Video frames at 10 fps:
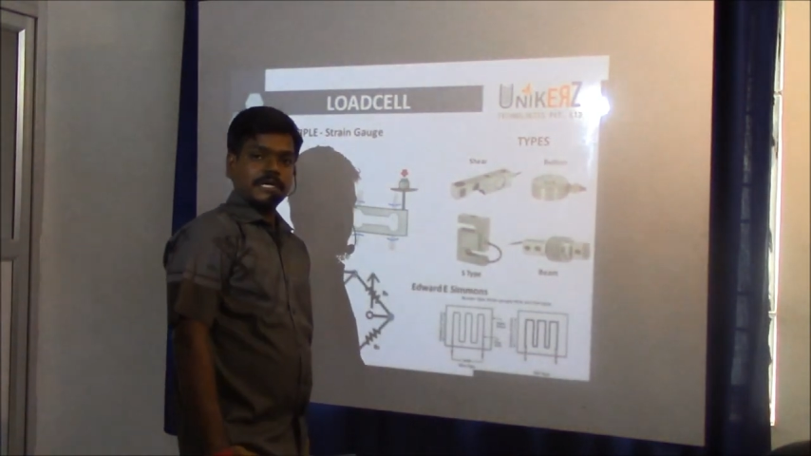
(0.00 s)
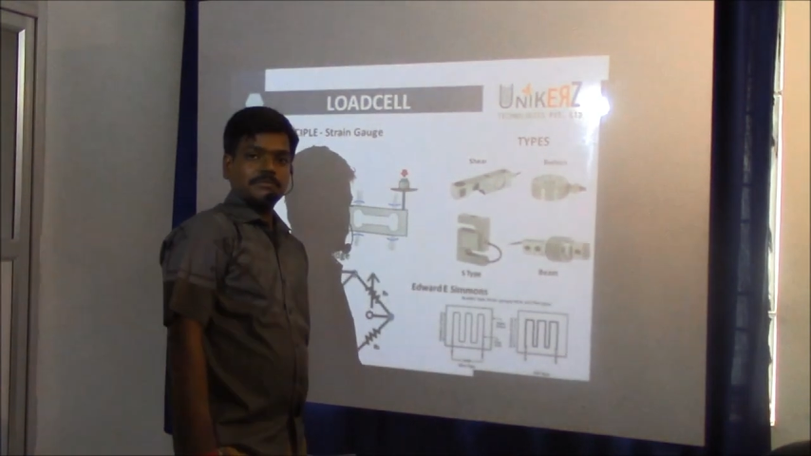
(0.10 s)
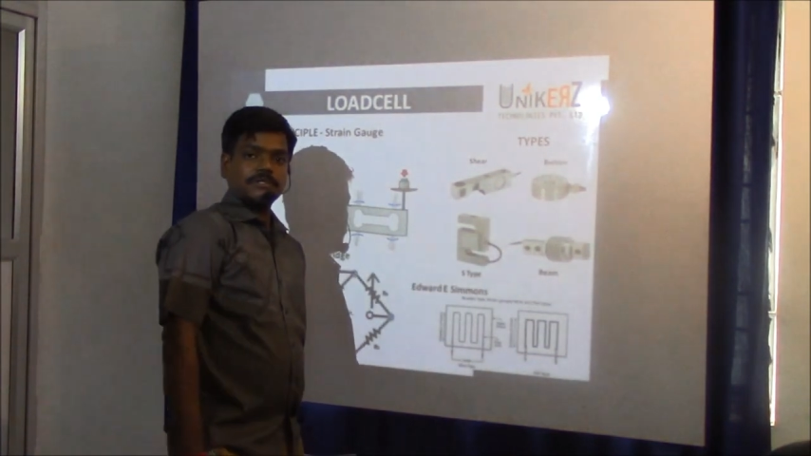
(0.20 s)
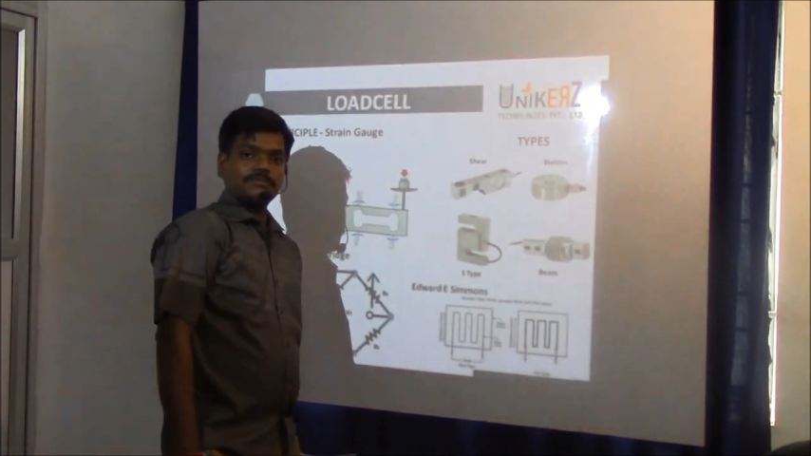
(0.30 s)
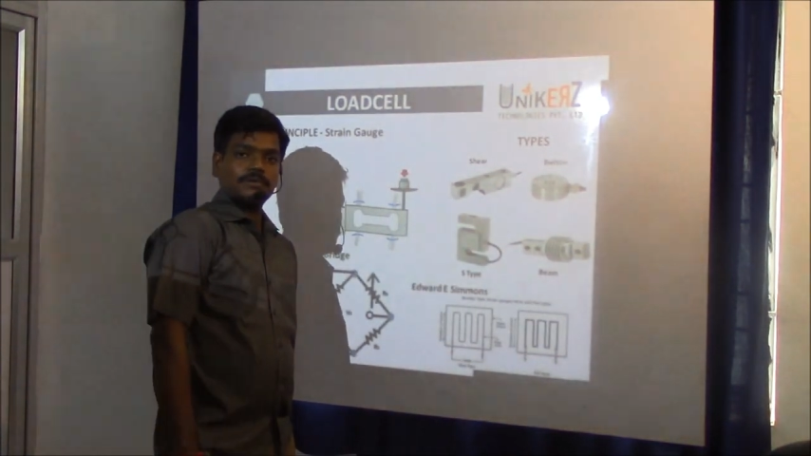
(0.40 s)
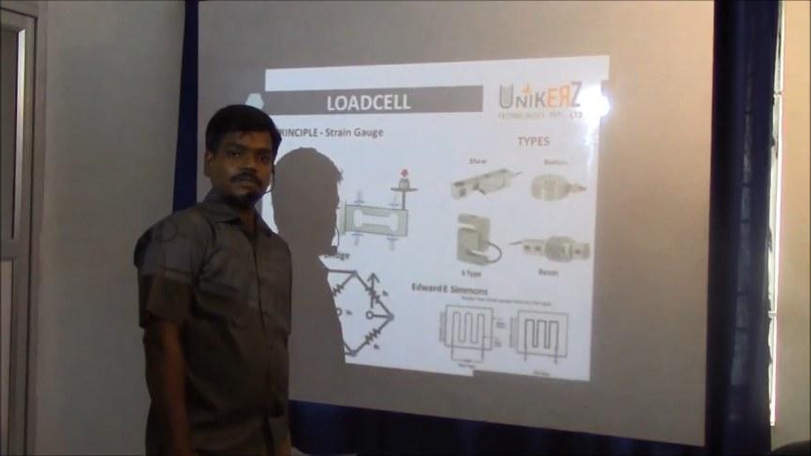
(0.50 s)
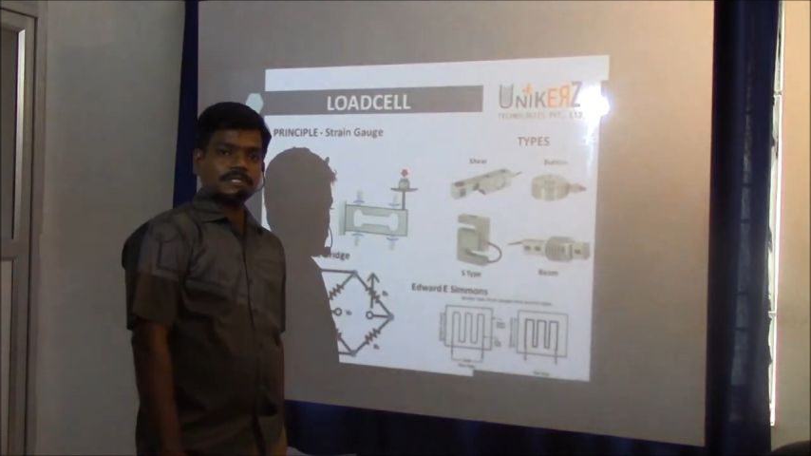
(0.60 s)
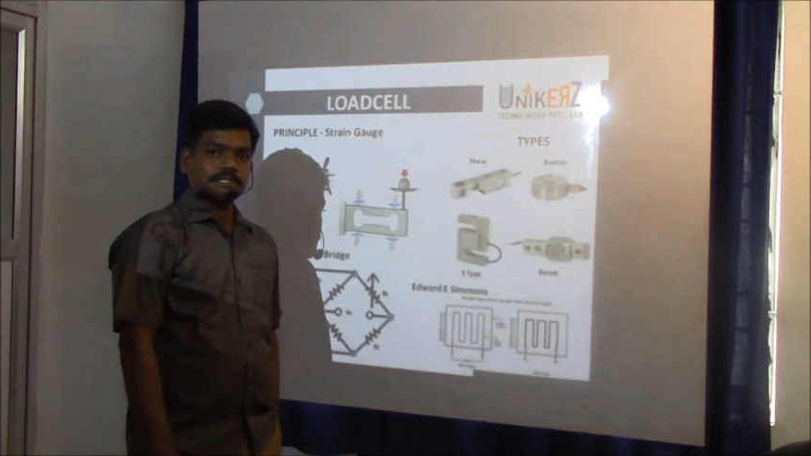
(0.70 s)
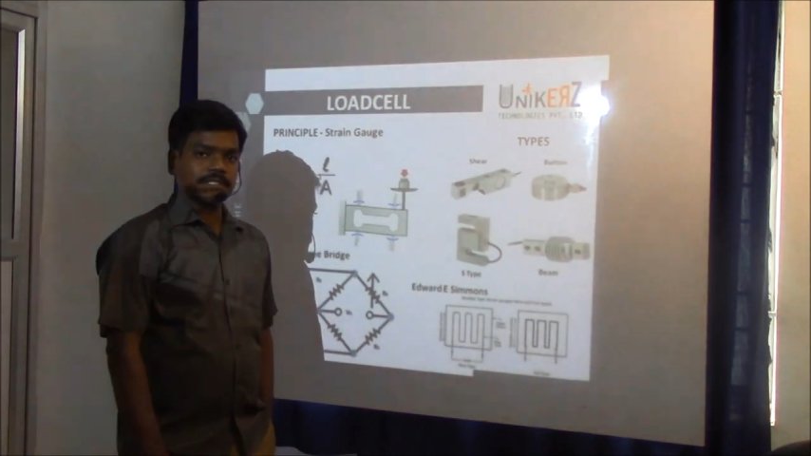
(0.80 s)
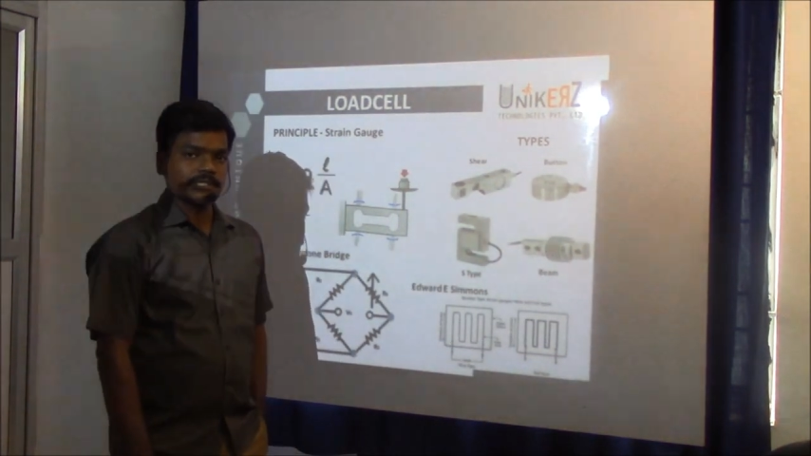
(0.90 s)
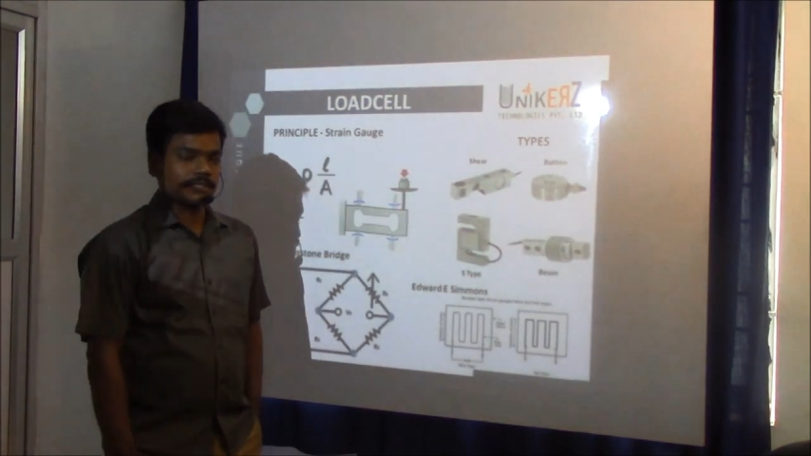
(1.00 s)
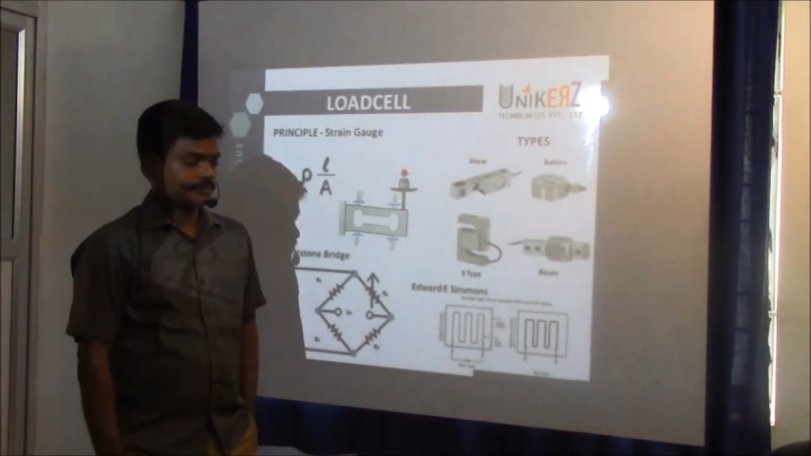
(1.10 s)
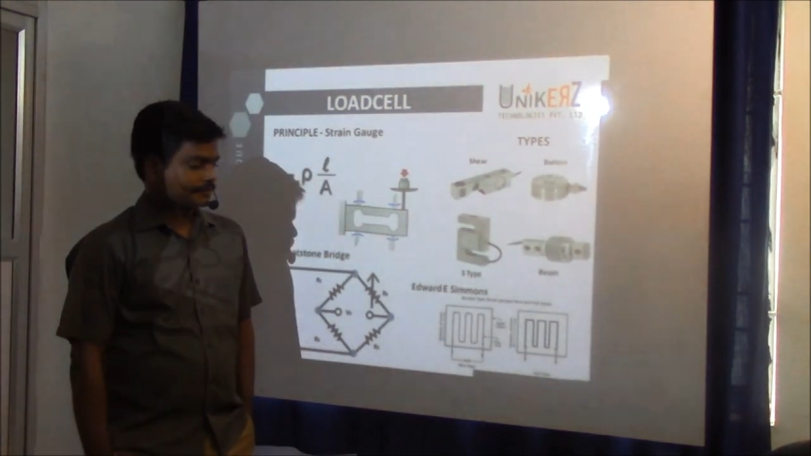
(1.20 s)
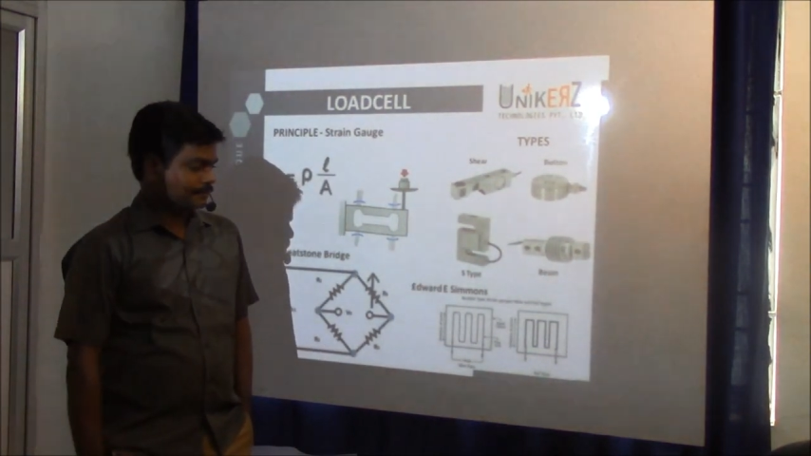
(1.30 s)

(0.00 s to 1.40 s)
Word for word: டைப்ஸ் ஆஃப் லோட் செல்ஸ் இருக்குது